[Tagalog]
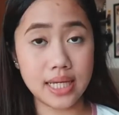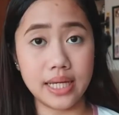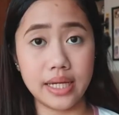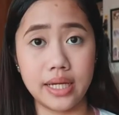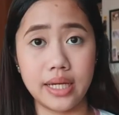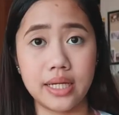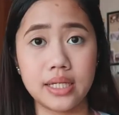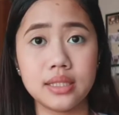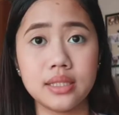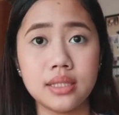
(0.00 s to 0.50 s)

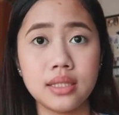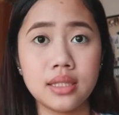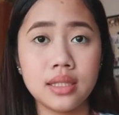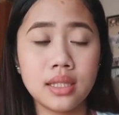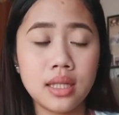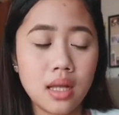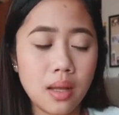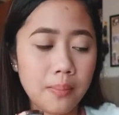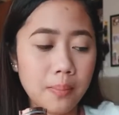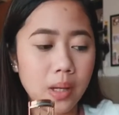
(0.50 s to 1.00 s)
Ayan.
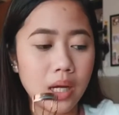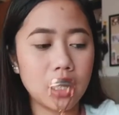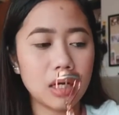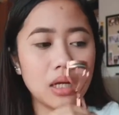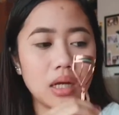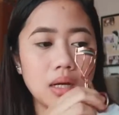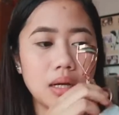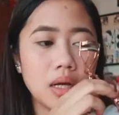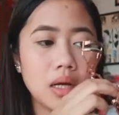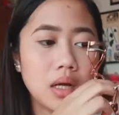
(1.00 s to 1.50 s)

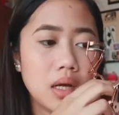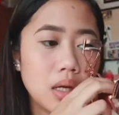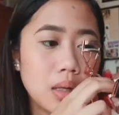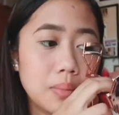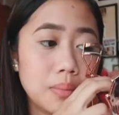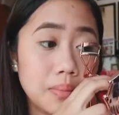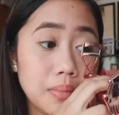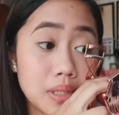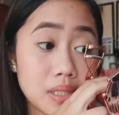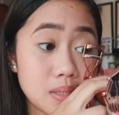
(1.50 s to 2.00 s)
Para
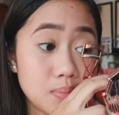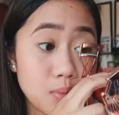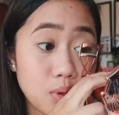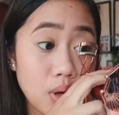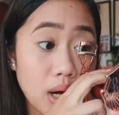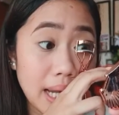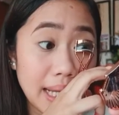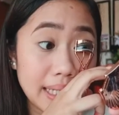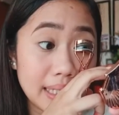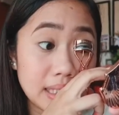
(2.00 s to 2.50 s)
mas
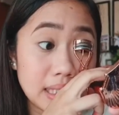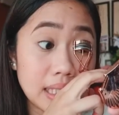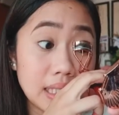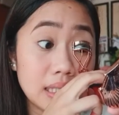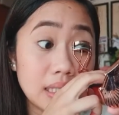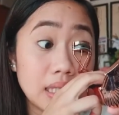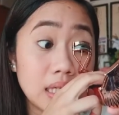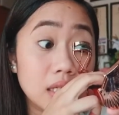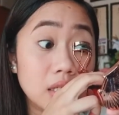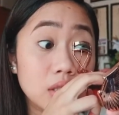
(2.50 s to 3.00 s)
buhay
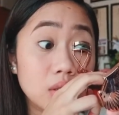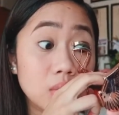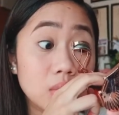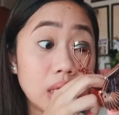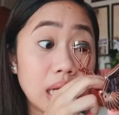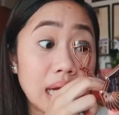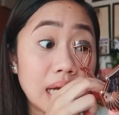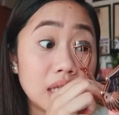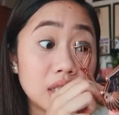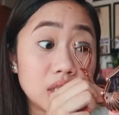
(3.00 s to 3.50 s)
tingnan yung
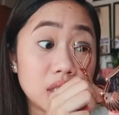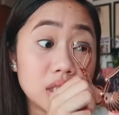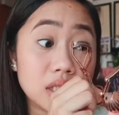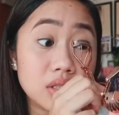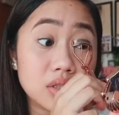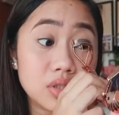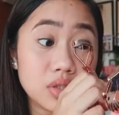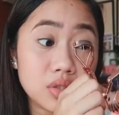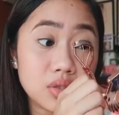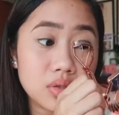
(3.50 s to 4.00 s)

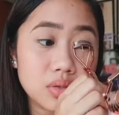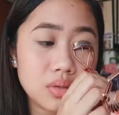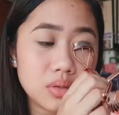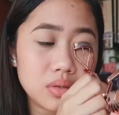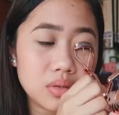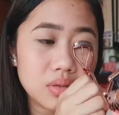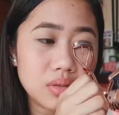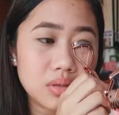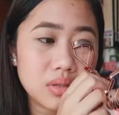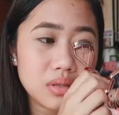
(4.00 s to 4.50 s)
lashes nyo.
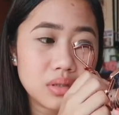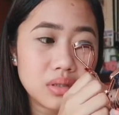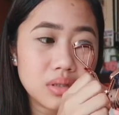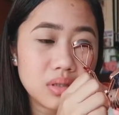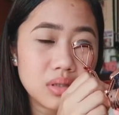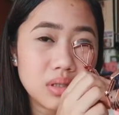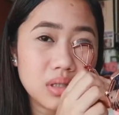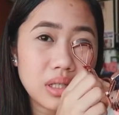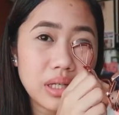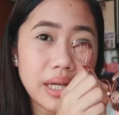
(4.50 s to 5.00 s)

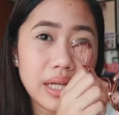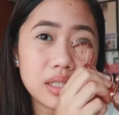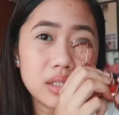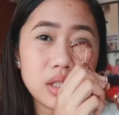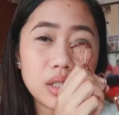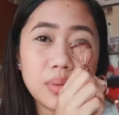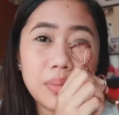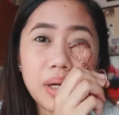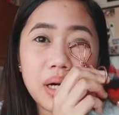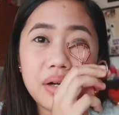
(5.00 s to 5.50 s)
Ito
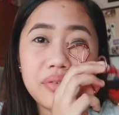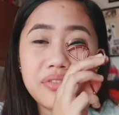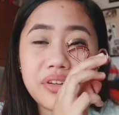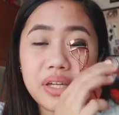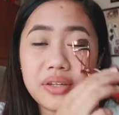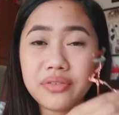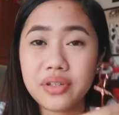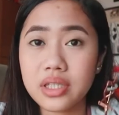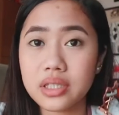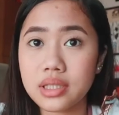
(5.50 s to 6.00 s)
yung mga
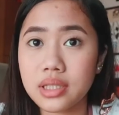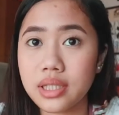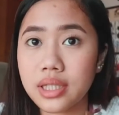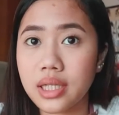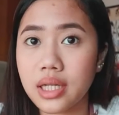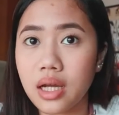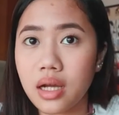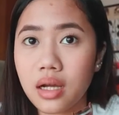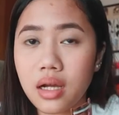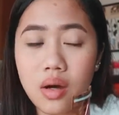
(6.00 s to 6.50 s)
favorite na
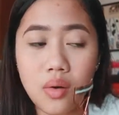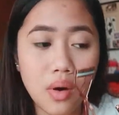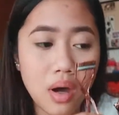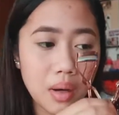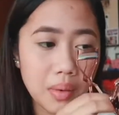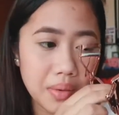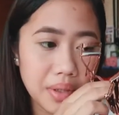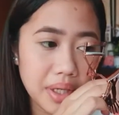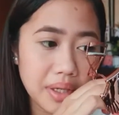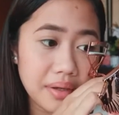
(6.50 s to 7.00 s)
ginagawa
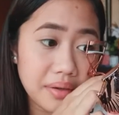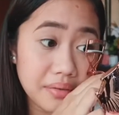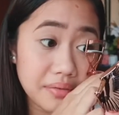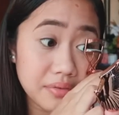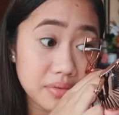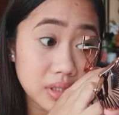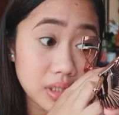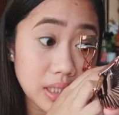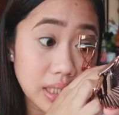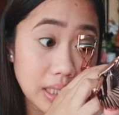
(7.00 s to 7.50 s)
ko
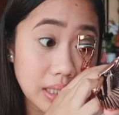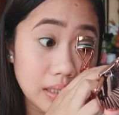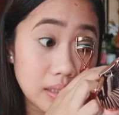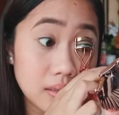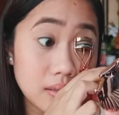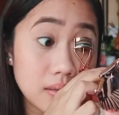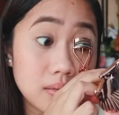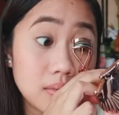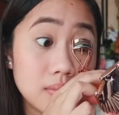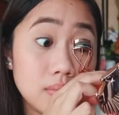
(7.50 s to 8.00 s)
everyday.
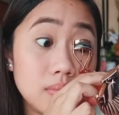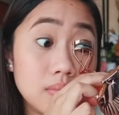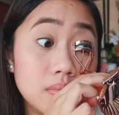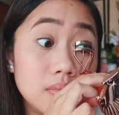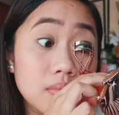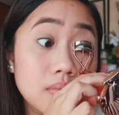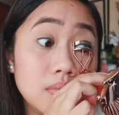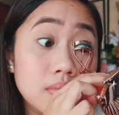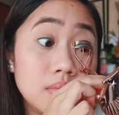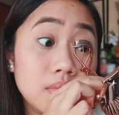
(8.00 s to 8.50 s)

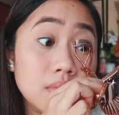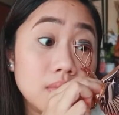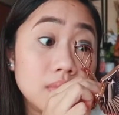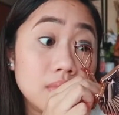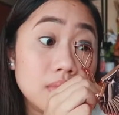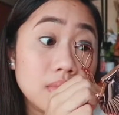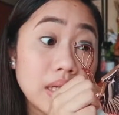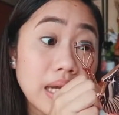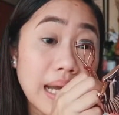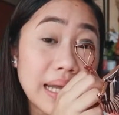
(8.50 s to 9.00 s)

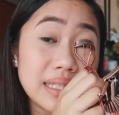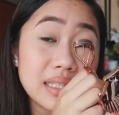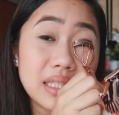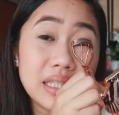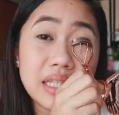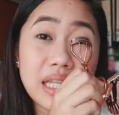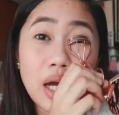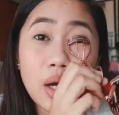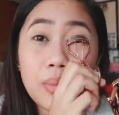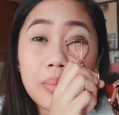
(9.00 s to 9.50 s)
Kahit di
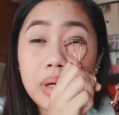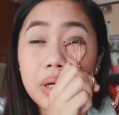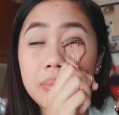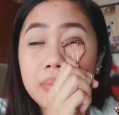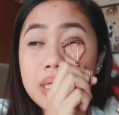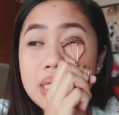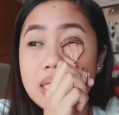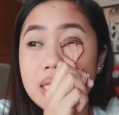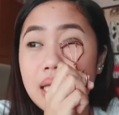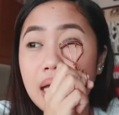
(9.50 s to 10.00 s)
na ako
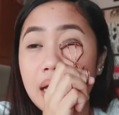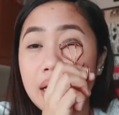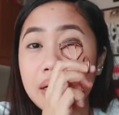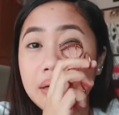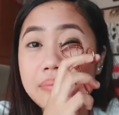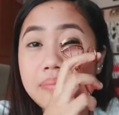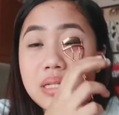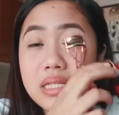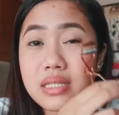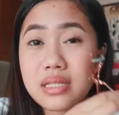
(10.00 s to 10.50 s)
magmascara,
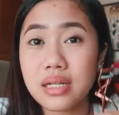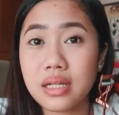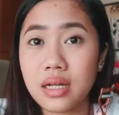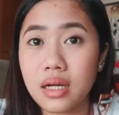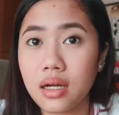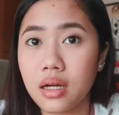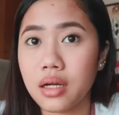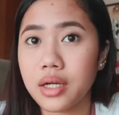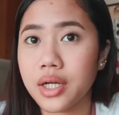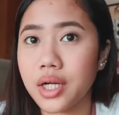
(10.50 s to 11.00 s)
basta
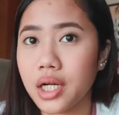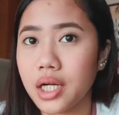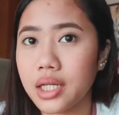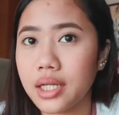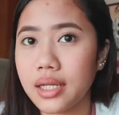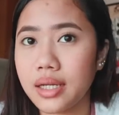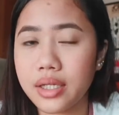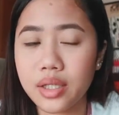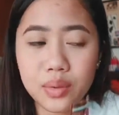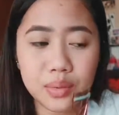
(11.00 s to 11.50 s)
naka-curl
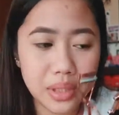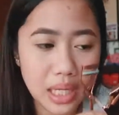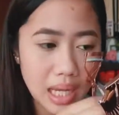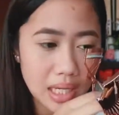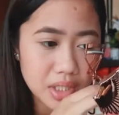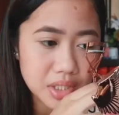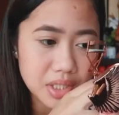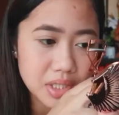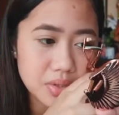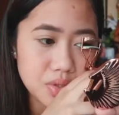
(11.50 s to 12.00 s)
lang yung
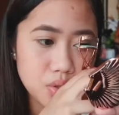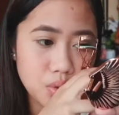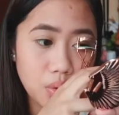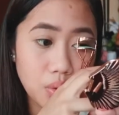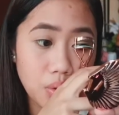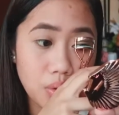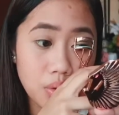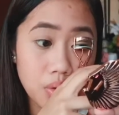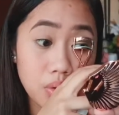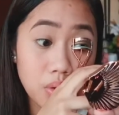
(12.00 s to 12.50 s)
lashes
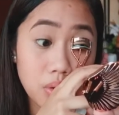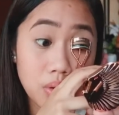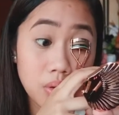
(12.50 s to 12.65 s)
ko.